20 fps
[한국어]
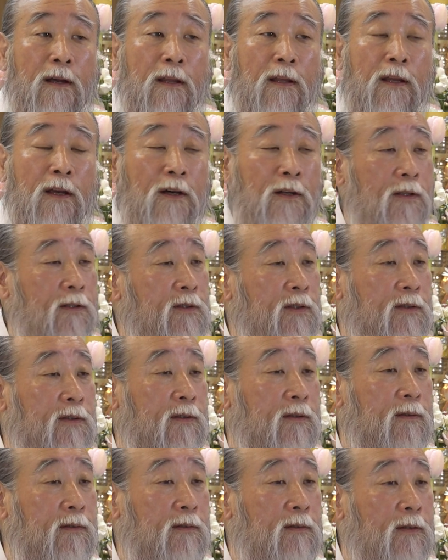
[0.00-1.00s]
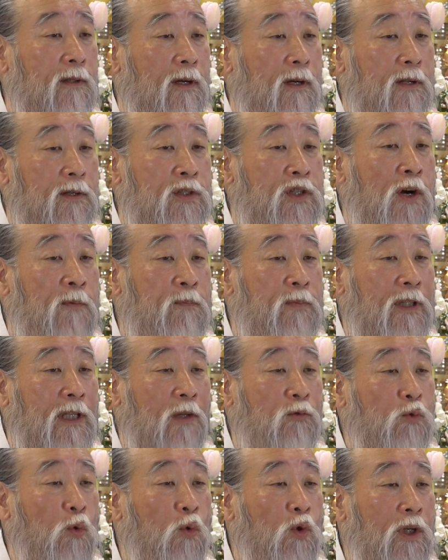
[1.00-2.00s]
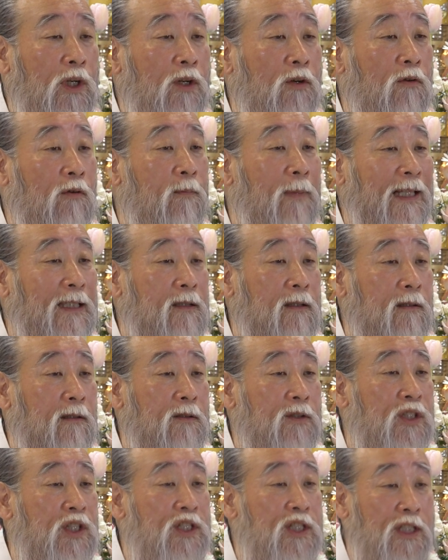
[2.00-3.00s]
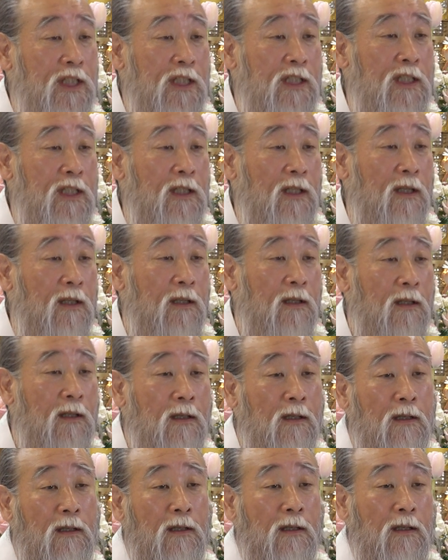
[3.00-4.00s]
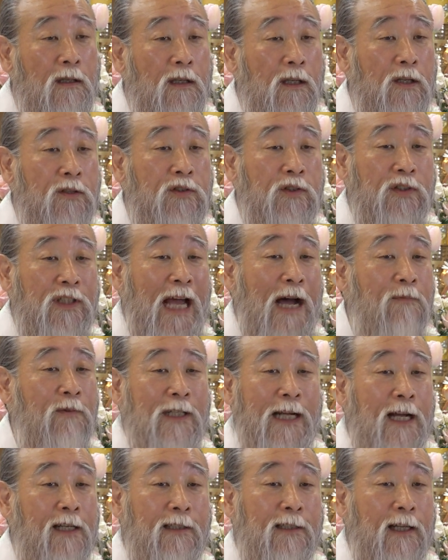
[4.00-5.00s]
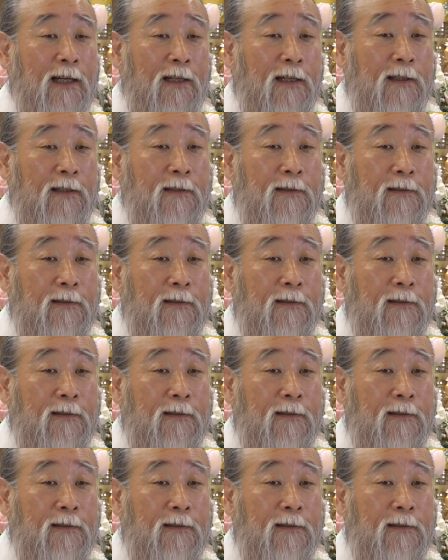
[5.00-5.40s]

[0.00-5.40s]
이것은 전부 다 논리로 만드는 지식이지 이것은 답은 아니다.